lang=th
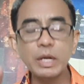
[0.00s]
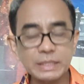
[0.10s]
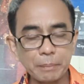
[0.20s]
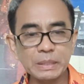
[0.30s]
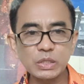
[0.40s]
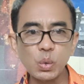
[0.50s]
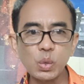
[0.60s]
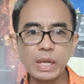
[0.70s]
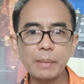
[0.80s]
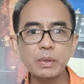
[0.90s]
บริษัทมิสู
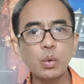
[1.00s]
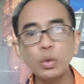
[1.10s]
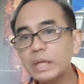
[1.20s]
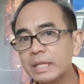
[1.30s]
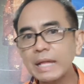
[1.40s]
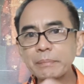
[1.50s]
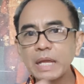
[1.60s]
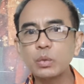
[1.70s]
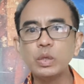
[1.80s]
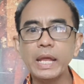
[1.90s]
นะครับ คุณเดินตาม
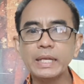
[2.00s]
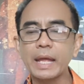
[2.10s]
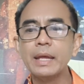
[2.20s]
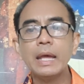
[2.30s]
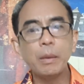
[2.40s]
ใจคุณเองเนี่ย